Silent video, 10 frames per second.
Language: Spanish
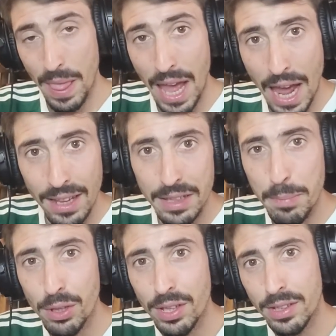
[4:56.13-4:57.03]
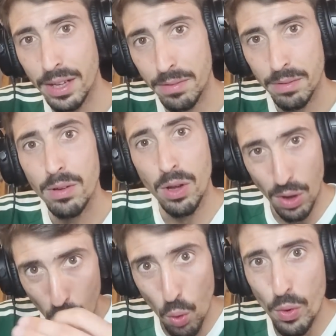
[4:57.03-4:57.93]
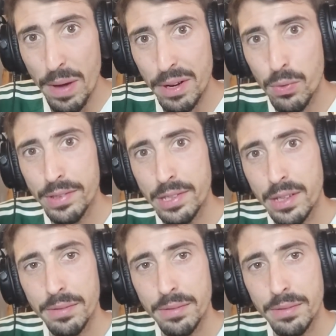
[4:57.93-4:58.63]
a este periodista. Una vergüenza.